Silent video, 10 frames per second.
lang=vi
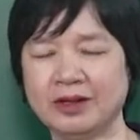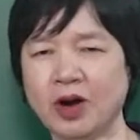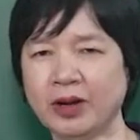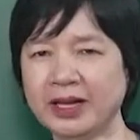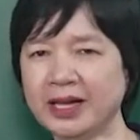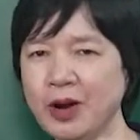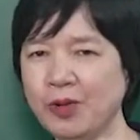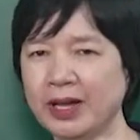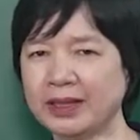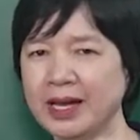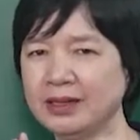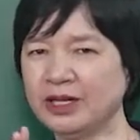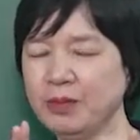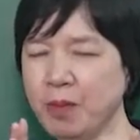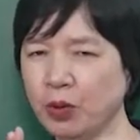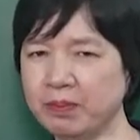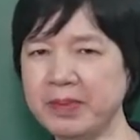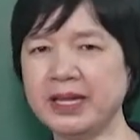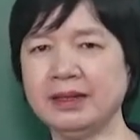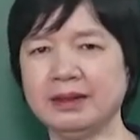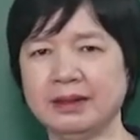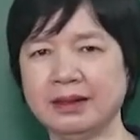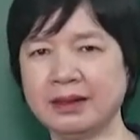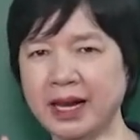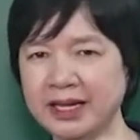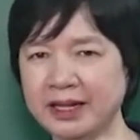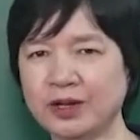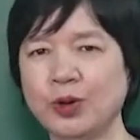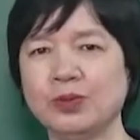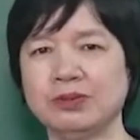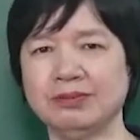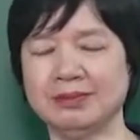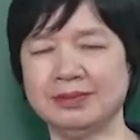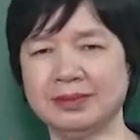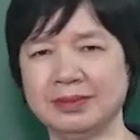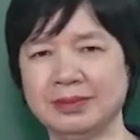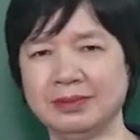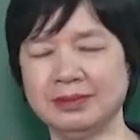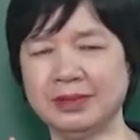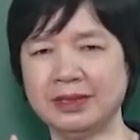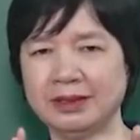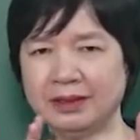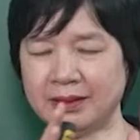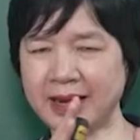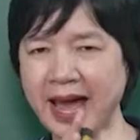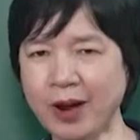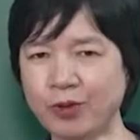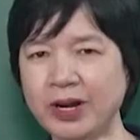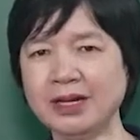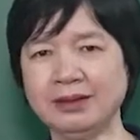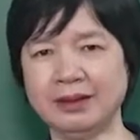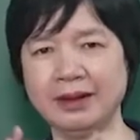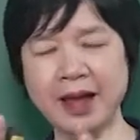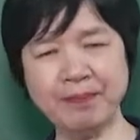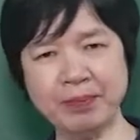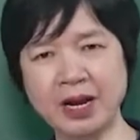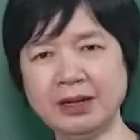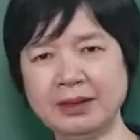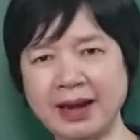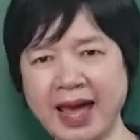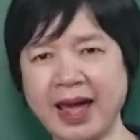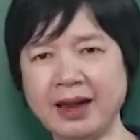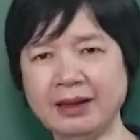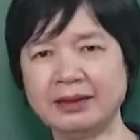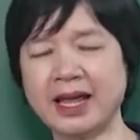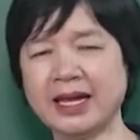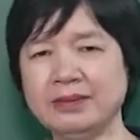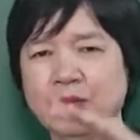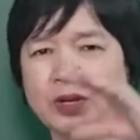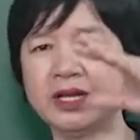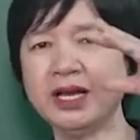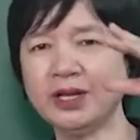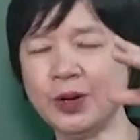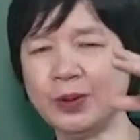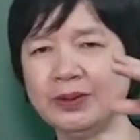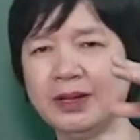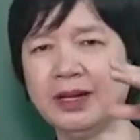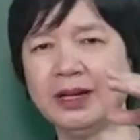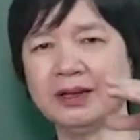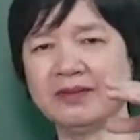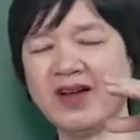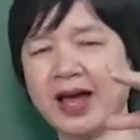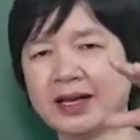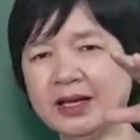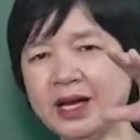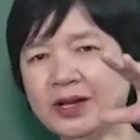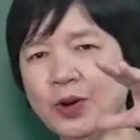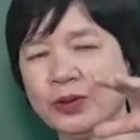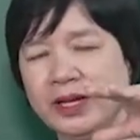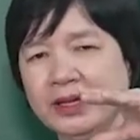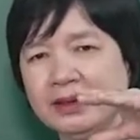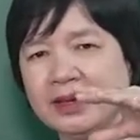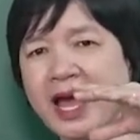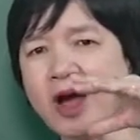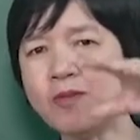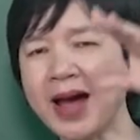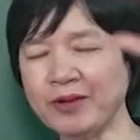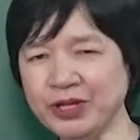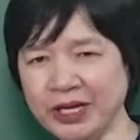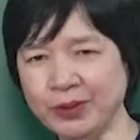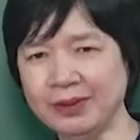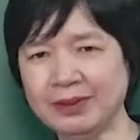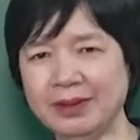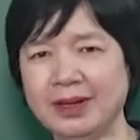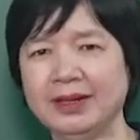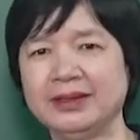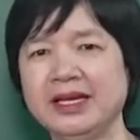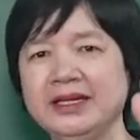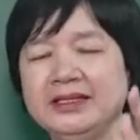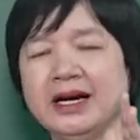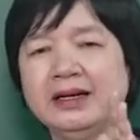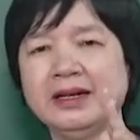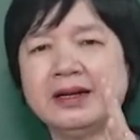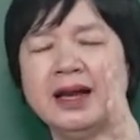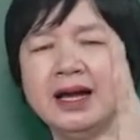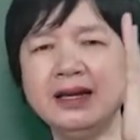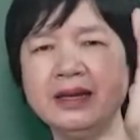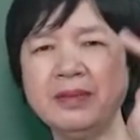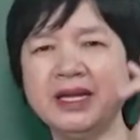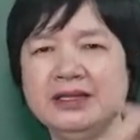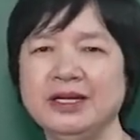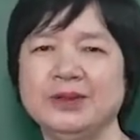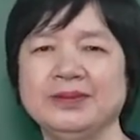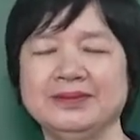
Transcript: Có cái câu là thần cứ một mình cậy cục, ừ. đào đất, đắp đất đá thành một cái cây cột. Và cái cây cột ấy cao bao nhiêu thì trời được nâng lên bấy nhiêu.